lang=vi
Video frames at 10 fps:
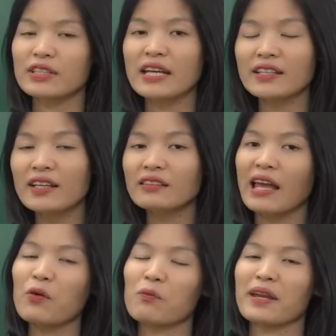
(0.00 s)
nền kinh
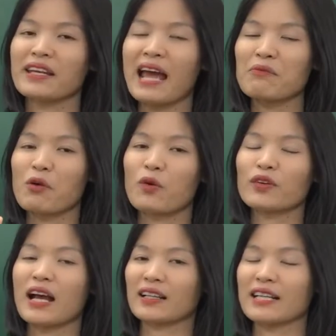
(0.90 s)
tế của miền nam có
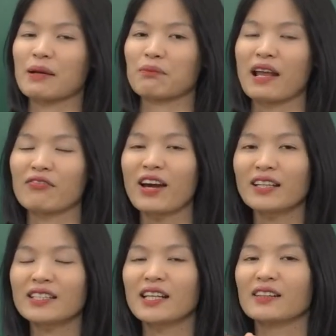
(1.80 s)
một đặc điểm là phát
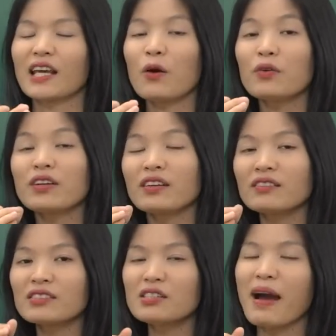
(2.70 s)
triển theo
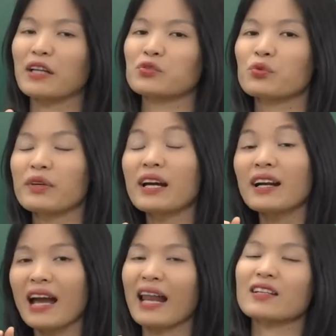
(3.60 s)
hướng tư bản chủ nghĩa
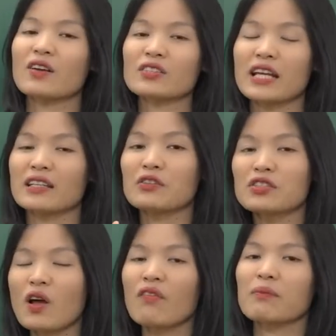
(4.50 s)
khá là rõ rệt như
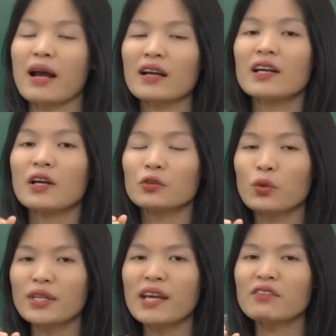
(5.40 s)
so miền bắc
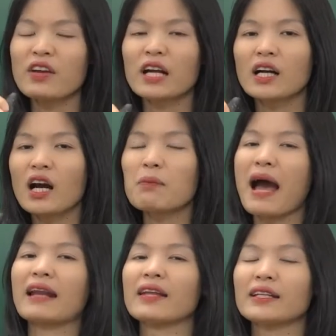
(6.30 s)
tuy nhiên về cơ
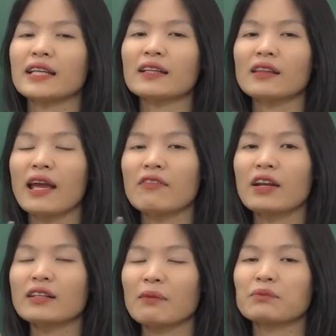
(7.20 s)
bản nền kinh tế
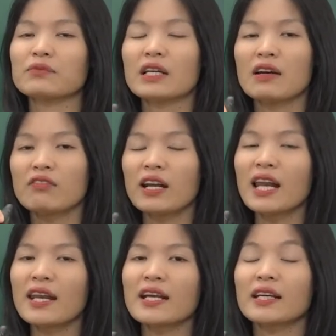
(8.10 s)
vẫn nằm vẫn
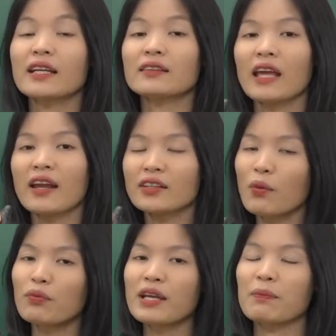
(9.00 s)
là nền kinh tế
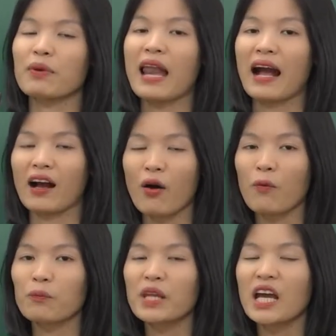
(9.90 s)
nông nghiệp lạc
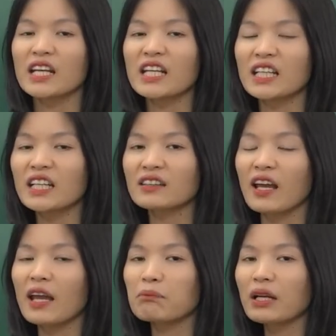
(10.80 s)
hậu nền kinh
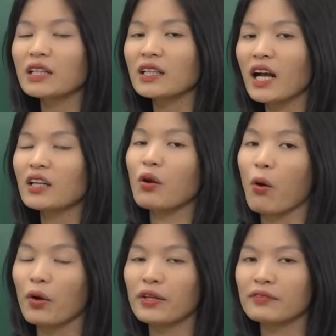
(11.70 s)
tế mất cân
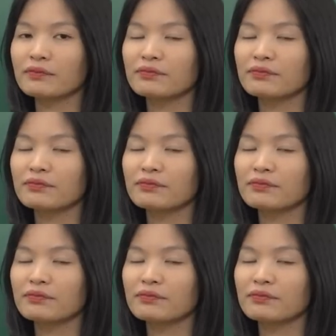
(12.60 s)
đối